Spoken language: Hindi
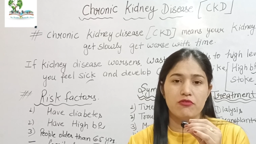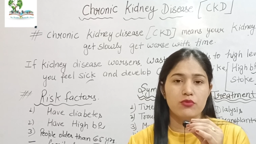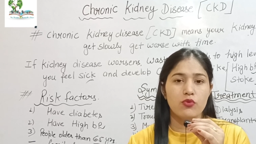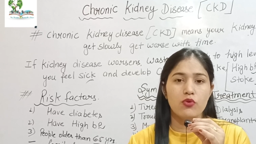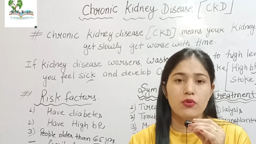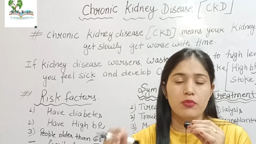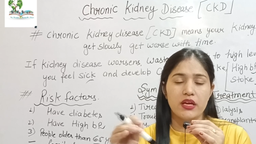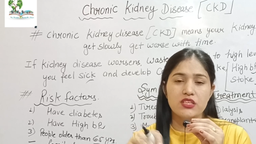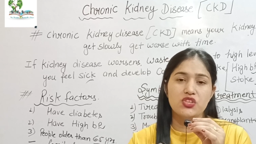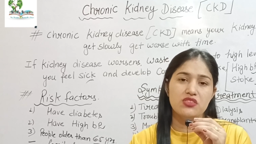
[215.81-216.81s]
वो
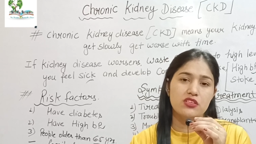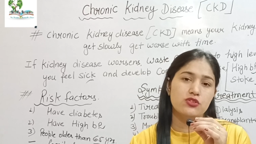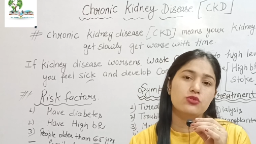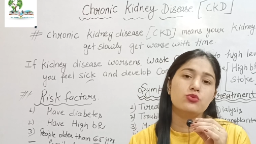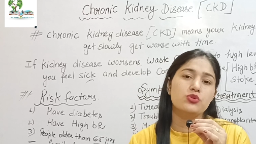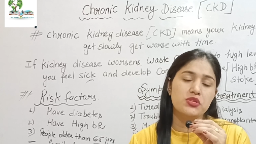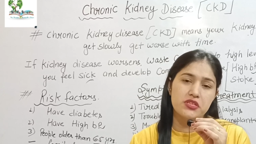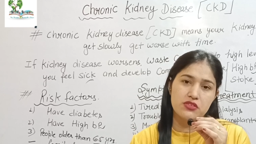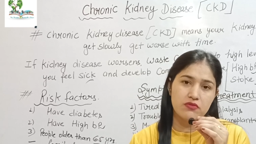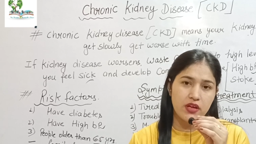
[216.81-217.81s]
हमारी जनरेशन टू
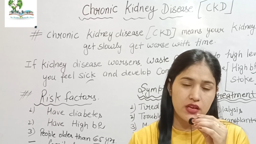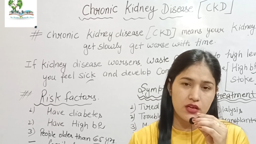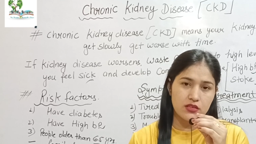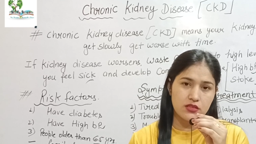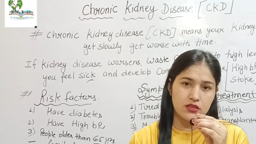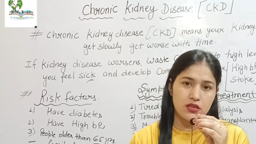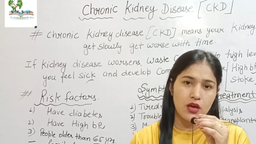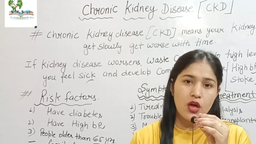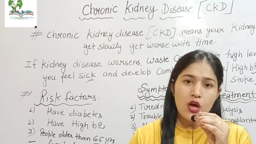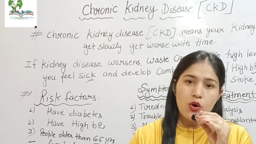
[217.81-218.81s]
जनरेशन वेरी कर सकती हैं